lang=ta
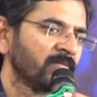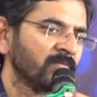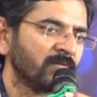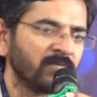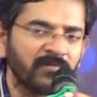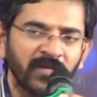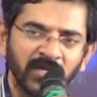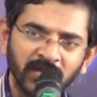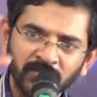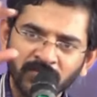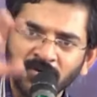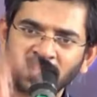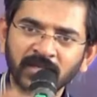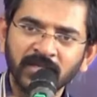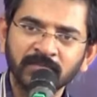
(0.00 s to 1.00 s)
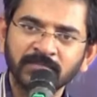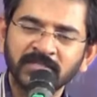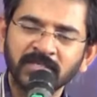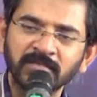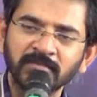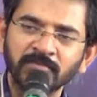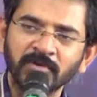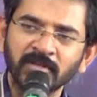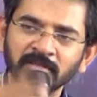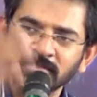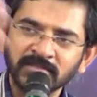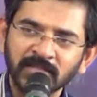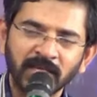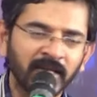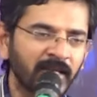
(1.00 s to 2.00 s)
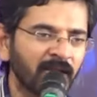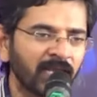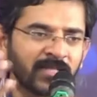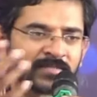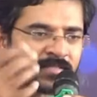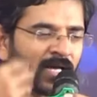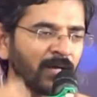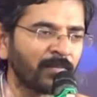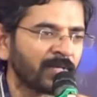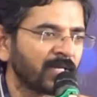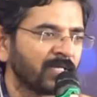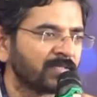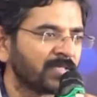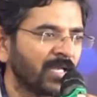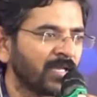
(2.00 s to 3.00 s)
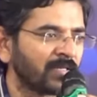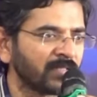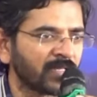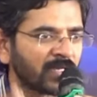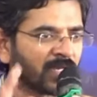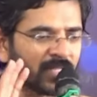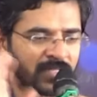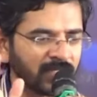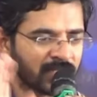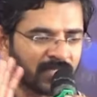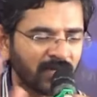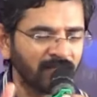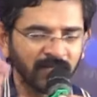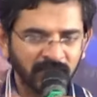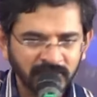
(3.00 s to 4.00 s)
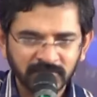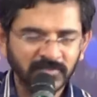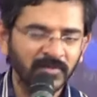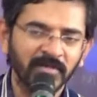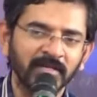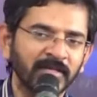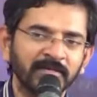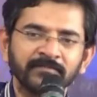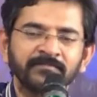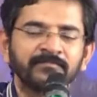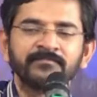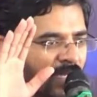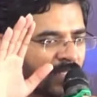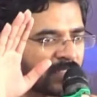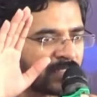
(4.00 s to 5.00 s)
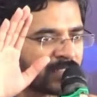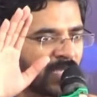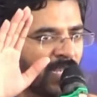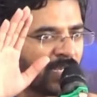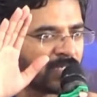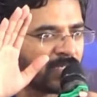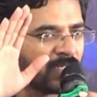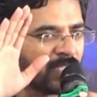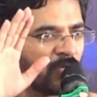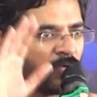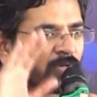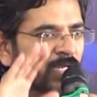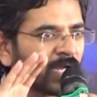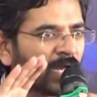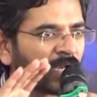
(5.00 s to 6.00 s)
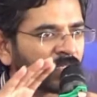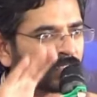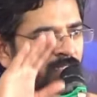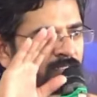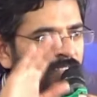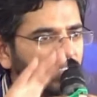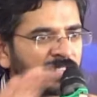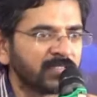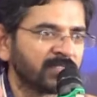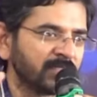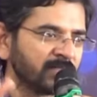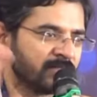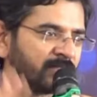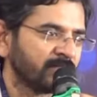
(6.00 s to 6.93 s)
ஒரு வேலை ஊழியம் செய்யும் பொழுது சில இடங்களில் ஸ்தாபனங்கள் சேலரி தராங்க அதை நான் தவறுன்னு சொல்லலை அந்த சேலரி ஏதோ ஒரு காரணத்தில் நின்றுச்சு